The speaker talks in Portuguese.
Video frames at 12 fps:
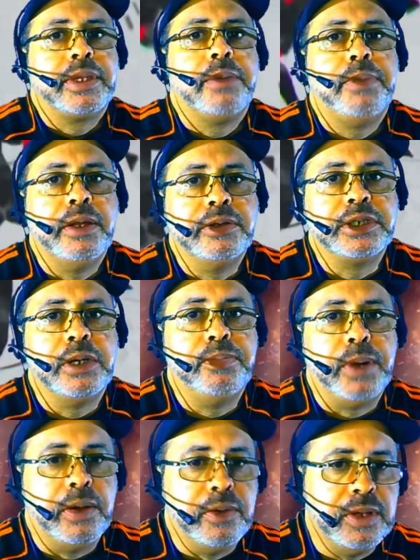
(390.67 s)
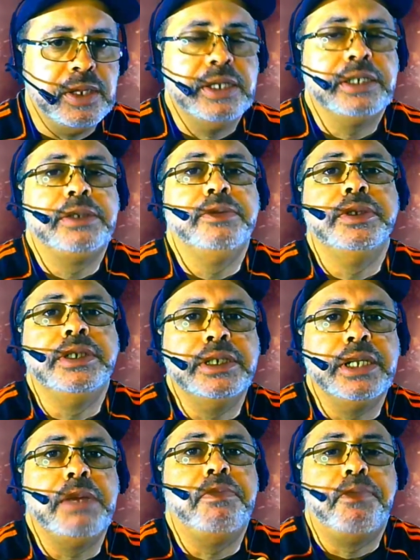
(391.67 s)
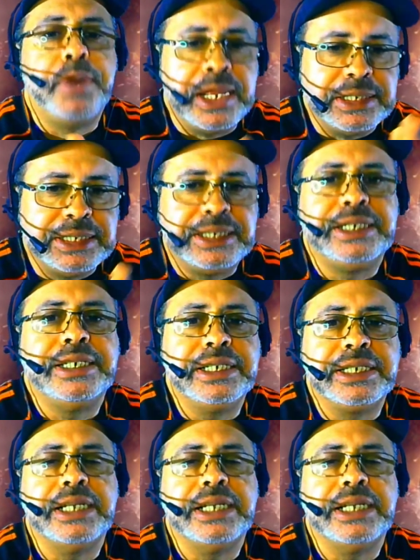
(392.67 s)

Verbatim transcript: pelo São Paulo e esse menino aí precisa